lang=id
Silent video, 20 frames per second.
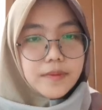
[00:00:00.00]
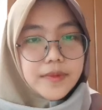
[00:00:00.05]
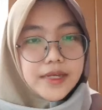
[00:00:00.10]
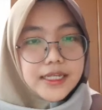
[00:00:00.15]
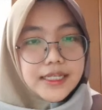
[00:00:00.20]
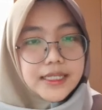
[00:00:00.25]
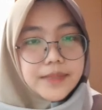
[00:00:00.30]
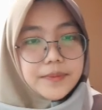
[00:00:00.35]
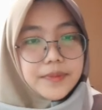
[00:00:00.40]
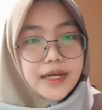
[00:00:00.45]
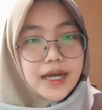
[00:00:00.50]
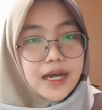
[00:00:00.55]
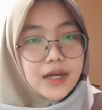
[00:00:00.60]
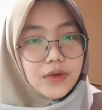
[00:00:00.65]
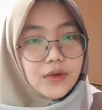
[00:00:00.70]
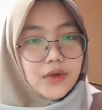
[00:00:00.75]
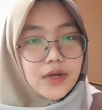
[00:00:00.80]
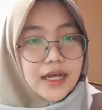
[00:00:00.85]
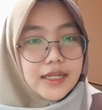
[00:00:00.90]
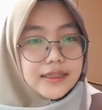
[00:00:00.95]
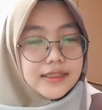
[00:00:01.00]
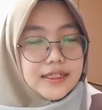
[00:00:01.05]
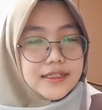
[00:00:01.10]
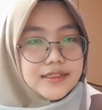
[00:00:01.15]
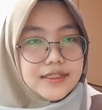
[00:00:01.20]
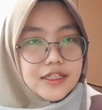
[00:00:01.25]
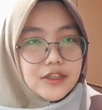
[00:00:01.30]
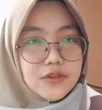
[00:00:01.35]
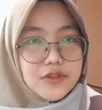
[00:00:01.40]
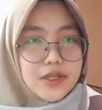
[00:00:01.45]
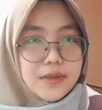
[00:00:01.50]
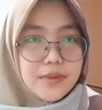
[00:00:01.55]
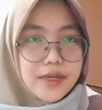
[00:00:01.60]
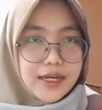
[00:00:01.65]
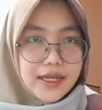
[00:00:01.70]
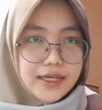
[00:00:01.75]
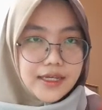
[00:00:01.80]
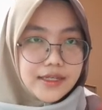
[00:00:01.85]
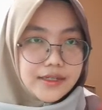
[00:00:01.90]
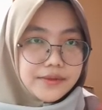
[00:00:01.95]
memiliki pengaruh atas satu sama
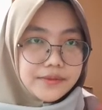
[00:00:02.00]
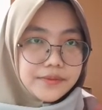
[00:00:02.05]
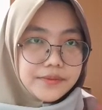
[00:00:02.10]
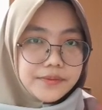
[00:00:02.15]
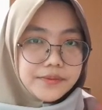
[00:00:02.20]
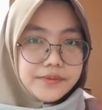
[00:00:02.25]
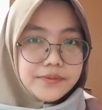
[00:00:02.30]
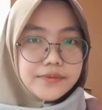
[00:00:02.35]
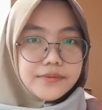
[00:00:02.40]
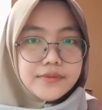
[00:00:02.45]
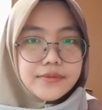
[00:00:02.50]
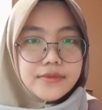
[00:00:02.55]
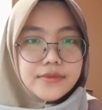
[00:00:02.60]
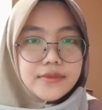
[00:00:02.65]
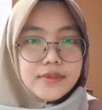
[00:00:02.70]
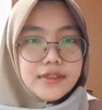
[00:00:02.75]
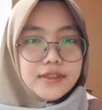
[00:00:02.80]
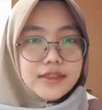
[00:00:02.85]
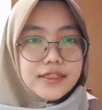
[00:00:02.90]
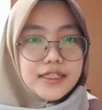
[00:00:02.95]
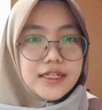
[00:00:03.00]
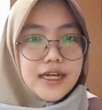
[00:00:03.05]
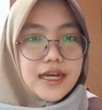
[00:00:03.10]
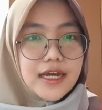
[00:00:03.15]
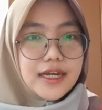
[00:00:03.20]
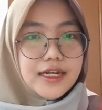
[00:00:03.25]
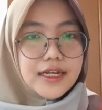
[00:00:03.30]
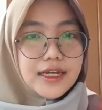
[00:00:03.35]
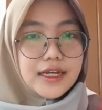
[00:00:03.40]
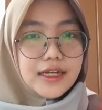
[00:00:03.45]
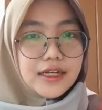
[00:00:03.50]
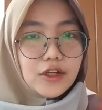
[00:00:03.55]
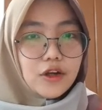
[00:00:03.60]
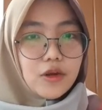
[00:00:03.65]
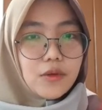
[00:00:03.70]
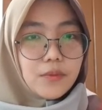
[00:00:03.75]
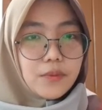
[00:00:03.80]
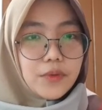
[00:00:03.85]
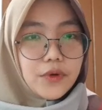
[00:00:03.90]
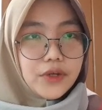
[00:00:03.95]
lain. Tidak ada
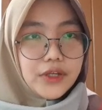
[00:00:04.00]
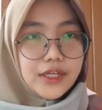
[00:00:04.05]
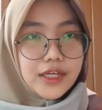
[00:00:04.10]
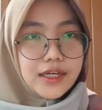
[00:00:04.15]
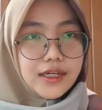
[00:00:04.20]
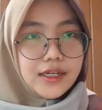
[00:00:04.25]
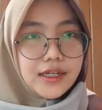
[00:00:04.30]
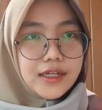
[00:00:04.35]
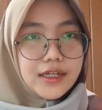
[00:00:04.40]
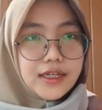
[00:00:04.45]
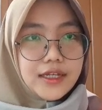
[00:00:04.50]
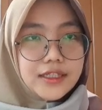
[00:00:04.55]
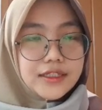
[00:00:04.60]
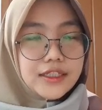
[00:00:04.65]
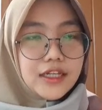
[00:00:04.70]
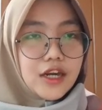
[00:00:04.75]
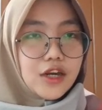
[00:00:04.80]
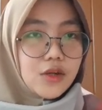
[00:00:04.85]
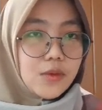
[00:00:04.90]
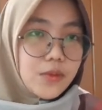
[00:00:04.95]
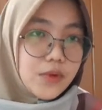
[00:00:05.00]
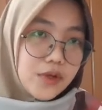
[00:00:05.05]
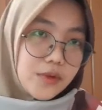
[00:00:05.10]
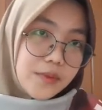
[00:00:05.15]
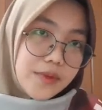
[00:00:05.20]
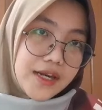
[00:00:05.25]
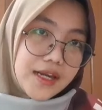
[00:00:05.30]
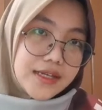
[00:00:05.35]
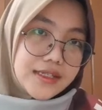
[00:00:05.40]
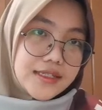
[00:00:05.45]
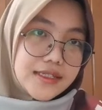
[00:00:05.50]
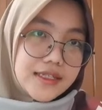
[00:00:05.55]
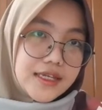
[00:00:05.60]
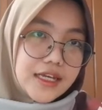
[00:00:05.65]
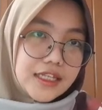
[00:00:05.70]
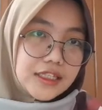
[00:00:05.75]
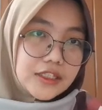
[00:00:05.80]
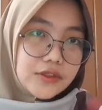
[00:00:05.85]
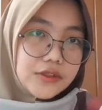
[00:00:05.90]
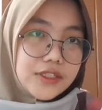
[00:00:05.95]
kelompok yang terlalu mendominasi
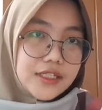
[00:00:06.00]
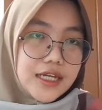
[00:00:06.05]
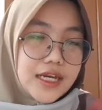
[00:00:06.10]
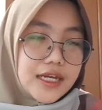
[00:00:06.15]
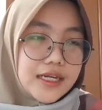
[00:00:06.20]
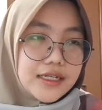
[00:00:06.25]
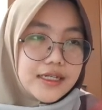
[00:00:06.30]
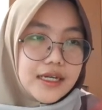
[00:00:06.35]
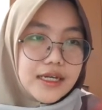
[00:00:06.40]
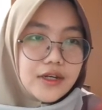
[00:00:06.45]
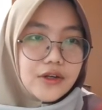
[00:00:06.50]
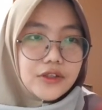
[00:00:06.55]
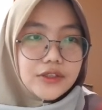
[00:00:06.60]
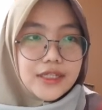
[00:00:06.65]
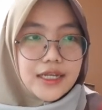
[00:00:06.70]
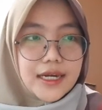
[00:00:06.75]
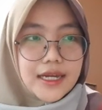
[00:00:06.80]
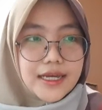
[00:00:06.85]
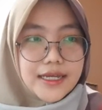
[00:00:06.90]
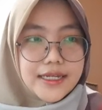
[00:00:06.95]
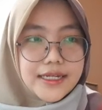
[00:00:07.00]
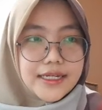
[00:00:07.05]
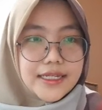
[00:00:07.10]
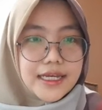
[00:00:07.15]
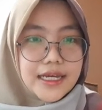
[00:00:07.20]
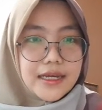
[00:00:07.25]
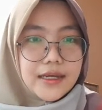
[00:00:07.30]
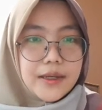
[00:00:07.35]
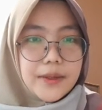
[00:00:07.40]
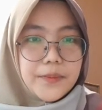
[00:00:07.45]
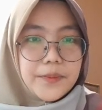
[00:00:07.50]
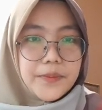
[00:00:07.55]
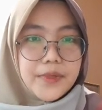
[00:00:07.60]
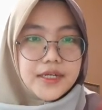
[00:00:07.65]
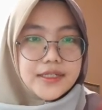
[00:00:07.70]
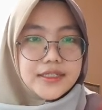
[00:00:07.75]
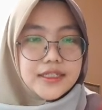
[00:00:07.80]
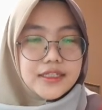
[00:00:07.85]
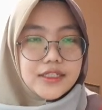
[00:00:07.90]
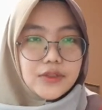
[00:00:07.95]
atau tidak ada anggota lain yang
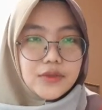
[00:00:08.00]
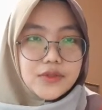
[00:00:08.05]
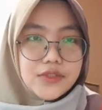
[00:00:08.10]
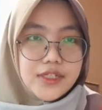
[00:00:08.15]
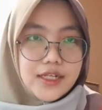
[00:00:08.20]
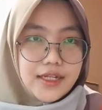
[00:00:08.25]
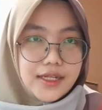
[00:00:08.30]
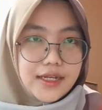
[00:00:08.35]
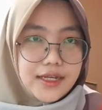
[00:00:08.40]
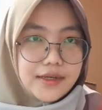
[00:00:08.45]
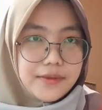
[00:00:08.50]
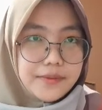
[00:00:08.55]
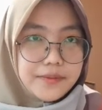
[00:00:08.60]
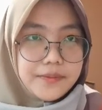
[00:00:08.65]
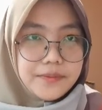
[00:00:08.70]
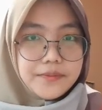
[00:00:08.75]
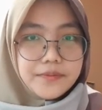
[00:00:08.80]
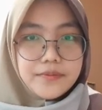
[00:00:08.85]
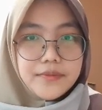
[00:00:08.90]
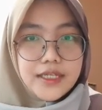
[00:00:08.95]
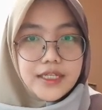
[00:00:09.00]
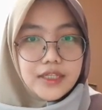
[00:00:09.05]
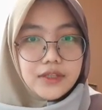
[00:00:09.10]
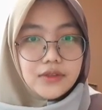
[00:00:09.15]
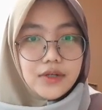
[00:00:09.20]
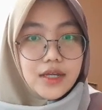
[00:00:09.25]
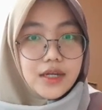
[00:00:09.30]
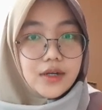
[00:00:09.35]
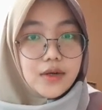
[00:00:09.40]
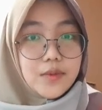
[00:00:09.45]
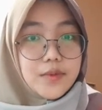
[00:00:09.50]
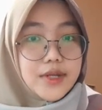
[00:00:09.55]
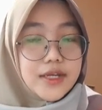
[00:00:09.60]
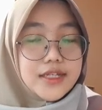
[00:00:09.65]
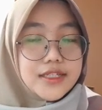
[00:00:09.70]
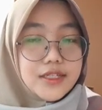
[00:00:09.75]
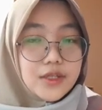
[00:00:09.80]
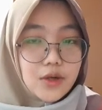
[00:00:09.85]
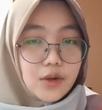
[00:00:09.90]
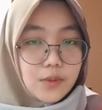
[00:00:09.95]
merasa terkucilkan. Begitulah
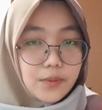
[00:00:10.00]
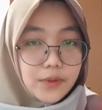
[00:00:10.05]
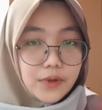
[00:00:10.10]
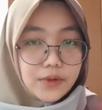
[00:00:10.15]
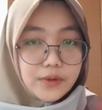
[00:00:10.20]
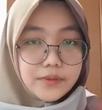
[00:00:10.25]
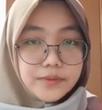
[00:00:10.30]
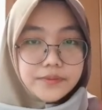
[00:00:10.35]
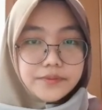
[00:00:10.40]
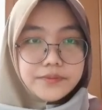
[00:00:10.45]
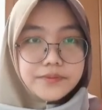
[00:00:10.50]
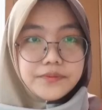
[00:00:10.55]
komunikasi kelompok.